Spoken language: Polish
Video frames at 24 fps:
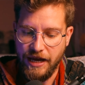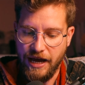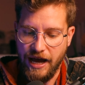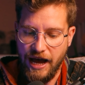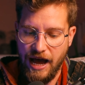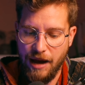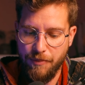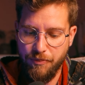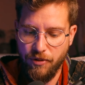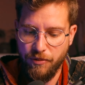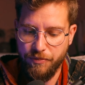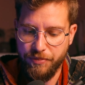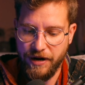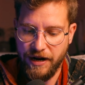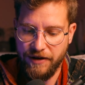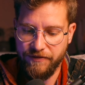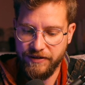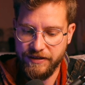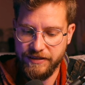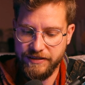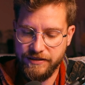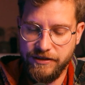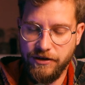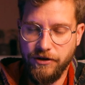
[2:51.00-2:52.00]
a po
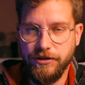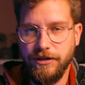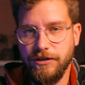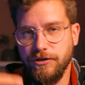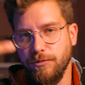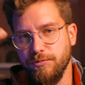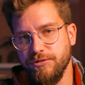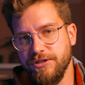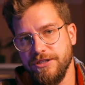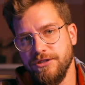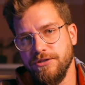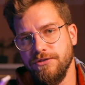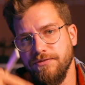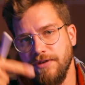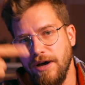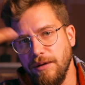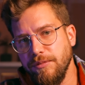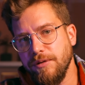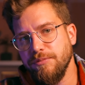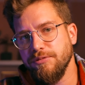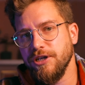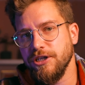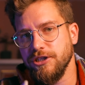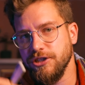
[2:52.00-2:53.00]
prawej stronie no
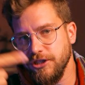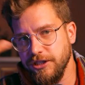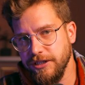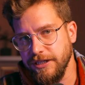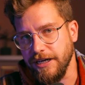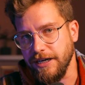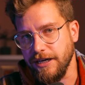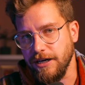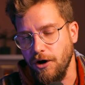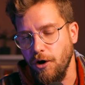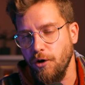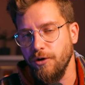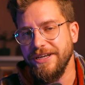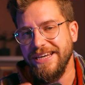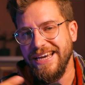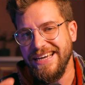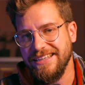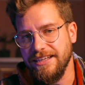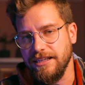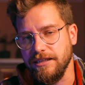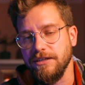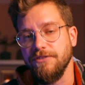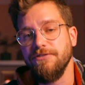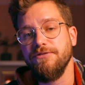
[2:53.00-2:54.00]
przesuwamy przecinek o
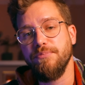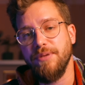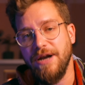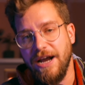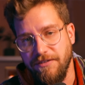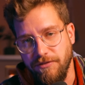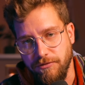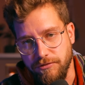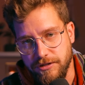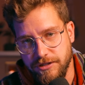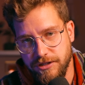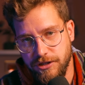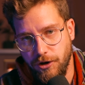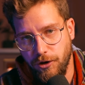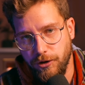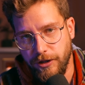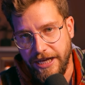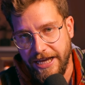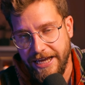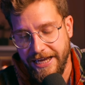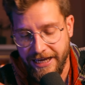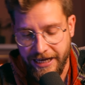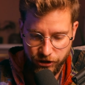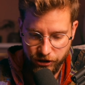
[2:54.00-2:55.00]
1 w prawą stronę,